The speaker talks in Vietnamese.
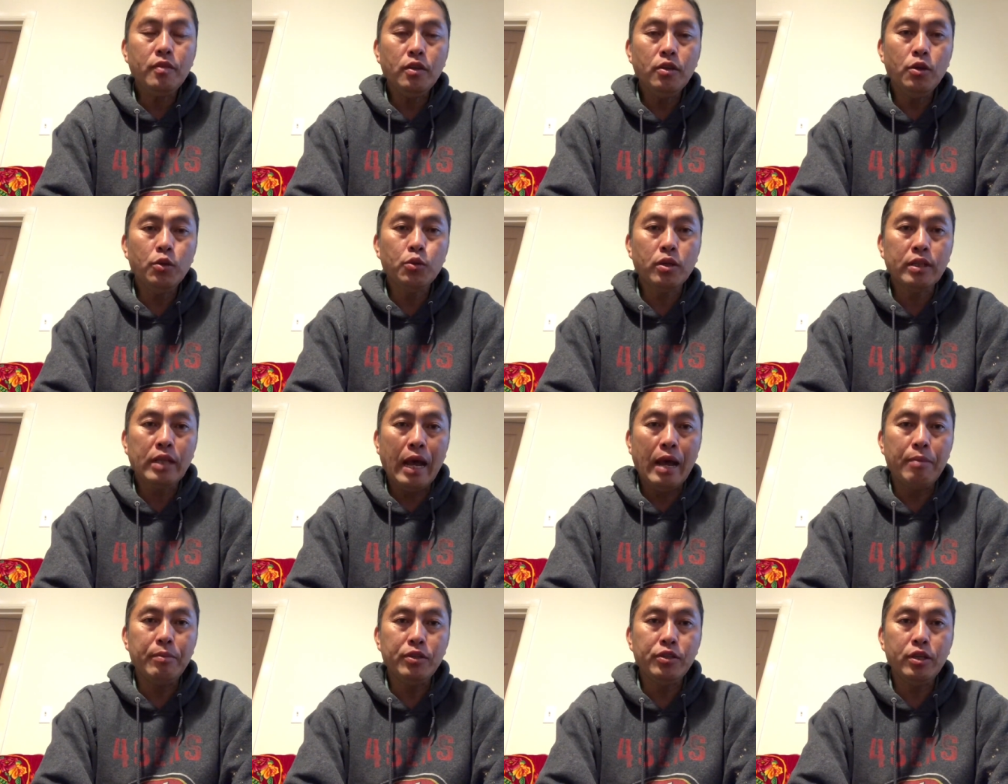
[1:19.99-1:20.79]
nếu tôi
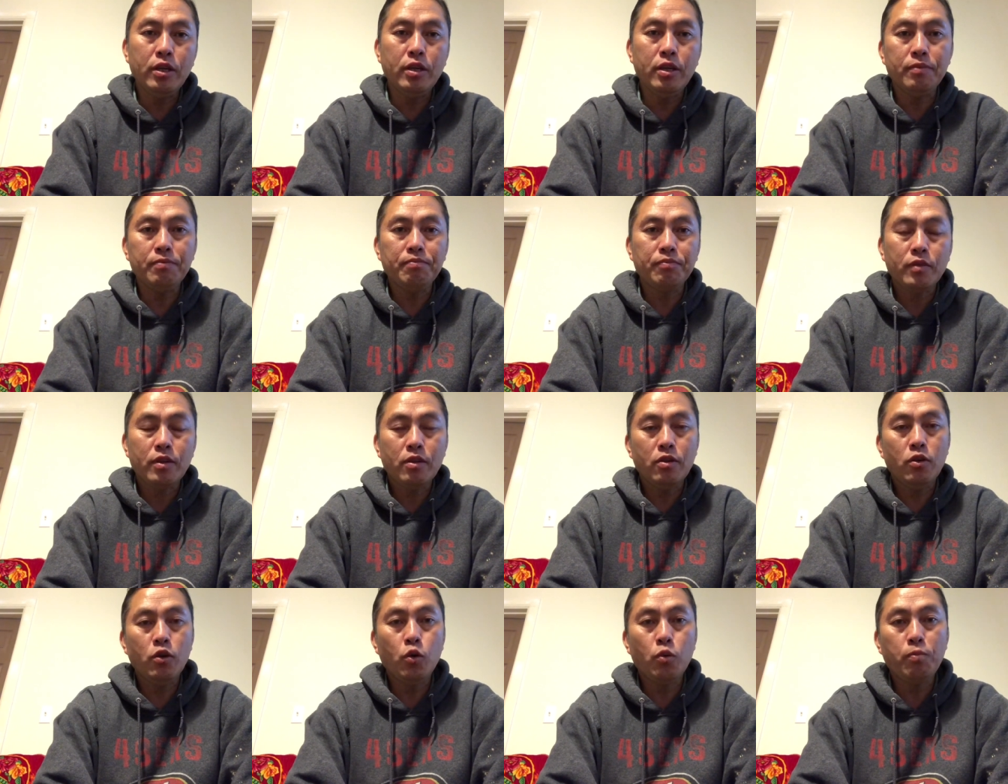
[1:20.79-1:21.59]
thả mình gì
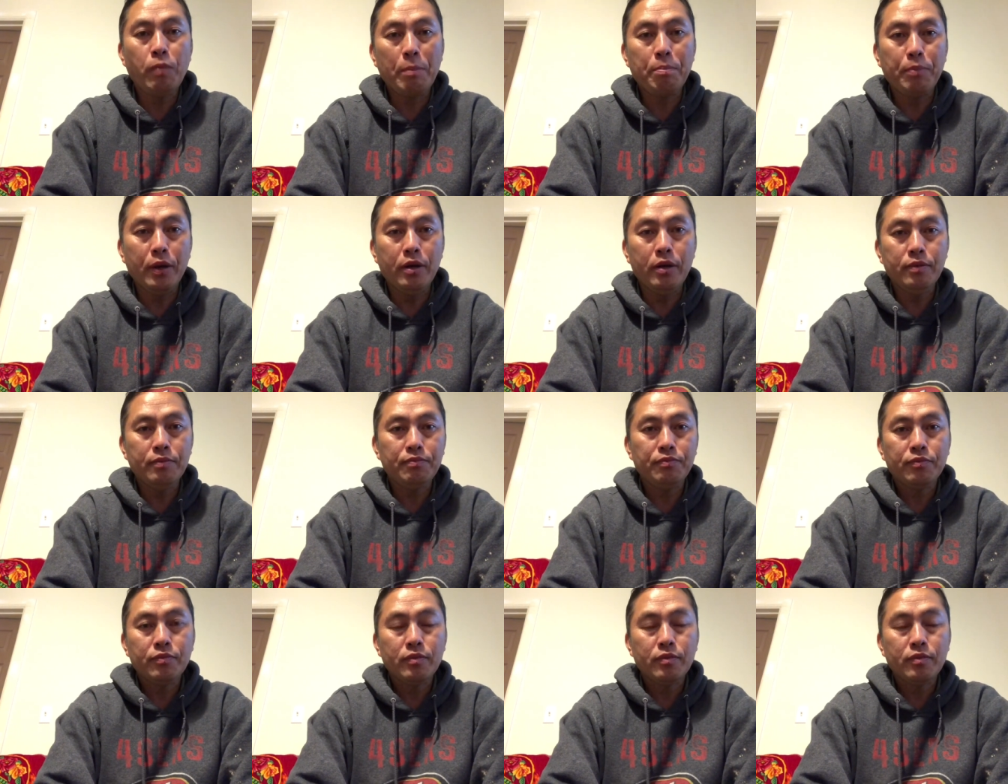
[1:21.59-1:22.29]
lũ paper